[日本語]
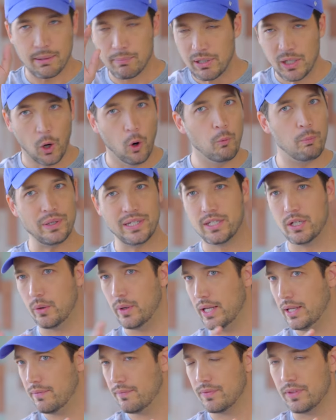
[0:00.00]
gotta be open
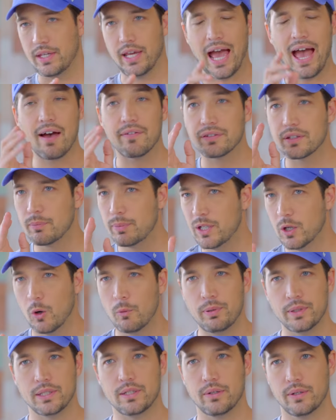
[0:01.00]
to it. You have to be
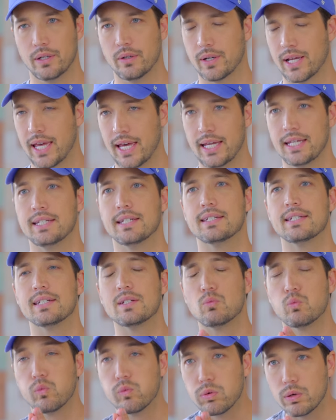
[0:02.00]
open to it, OK? This
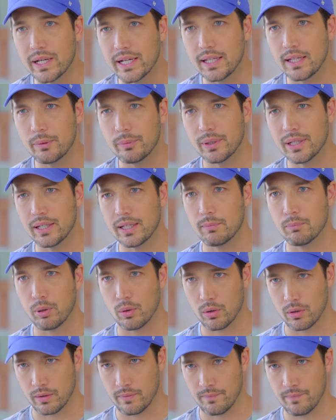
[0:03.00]
is really, really
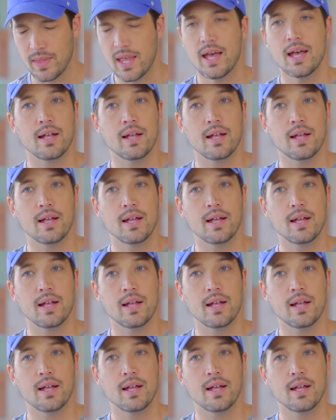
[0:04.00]
important.